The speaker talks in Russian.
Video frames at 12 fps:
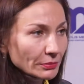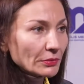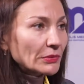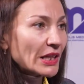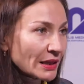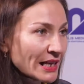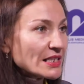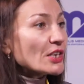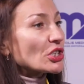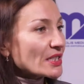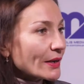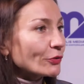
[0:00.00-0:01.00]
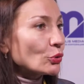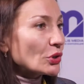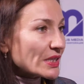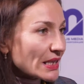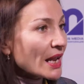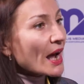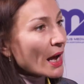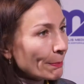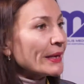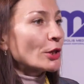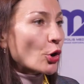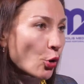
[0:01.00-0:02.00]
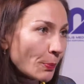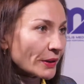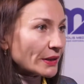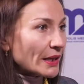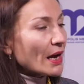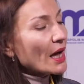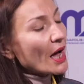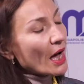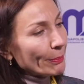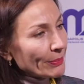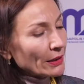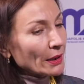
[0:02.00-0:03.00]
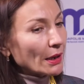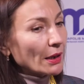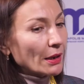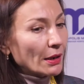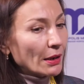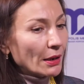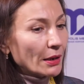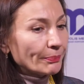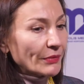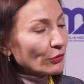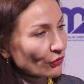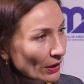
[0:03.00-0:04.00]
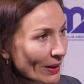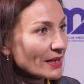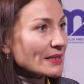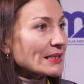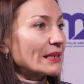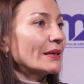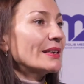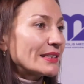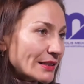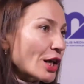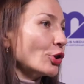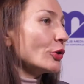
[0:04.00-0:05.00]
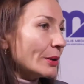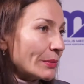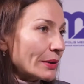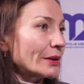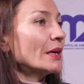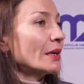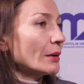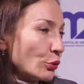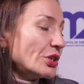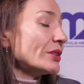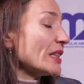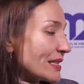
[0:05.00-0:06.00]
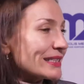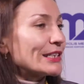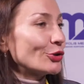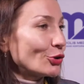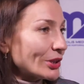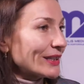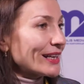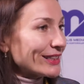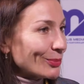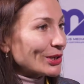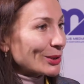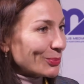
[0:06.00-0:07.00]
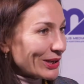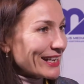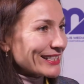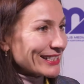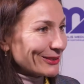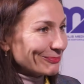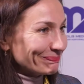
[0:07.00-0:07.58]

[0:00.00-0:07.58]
да, надеюсь, основную цель – обмен опыта, обмен а, информацией, технологиями будет достигнута на этом мероприятии.